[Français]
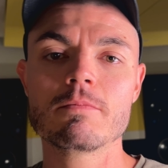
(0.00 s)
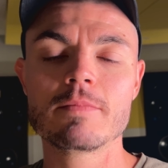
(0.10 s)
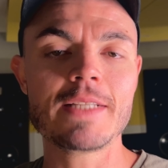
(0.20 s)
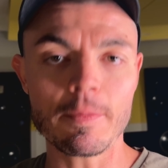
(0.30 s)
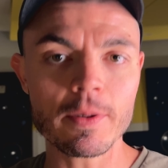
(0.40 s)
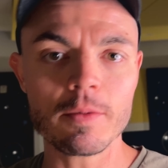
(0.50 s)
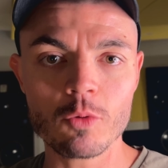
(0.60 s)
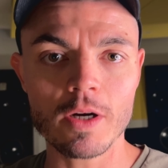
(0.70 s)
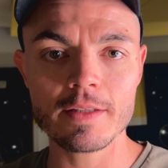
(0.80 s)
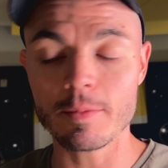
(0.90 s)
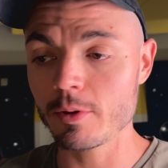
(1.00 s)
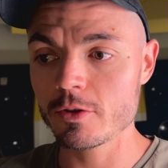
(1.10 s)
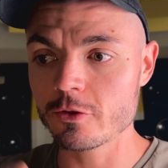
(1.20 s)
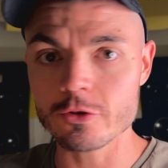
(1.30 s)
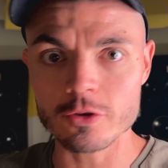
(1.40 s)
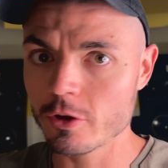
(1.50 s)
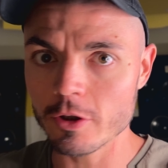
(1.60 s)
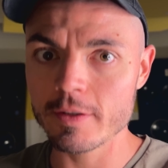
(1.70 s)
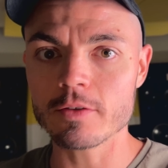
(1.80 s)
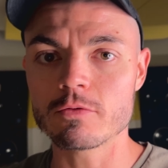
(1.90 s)
d'après moi, d'après ce que je
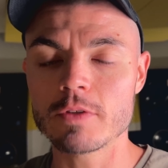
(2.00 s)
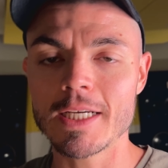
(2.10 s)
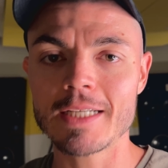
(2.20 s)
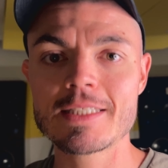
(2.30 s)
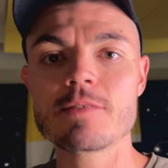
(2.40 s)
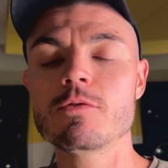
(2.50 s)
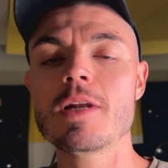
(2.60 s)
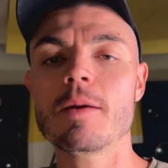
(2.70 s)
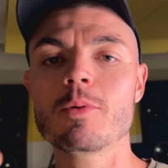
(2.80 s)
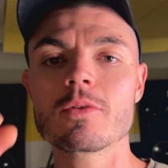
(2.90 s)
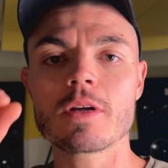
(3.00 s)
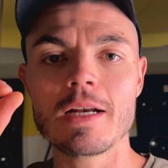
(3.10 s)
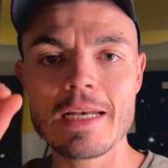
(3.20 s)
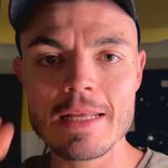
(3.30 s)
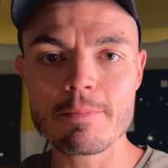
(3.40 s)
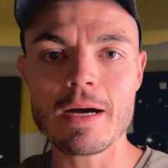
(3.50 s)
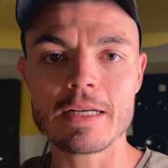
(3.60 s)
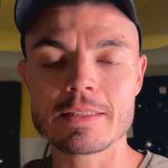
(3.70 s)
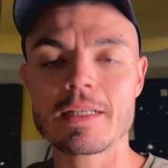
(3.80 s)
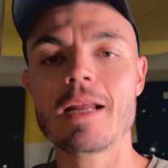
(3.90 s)
connais en tout cas, si vous voulez apprendre les bases,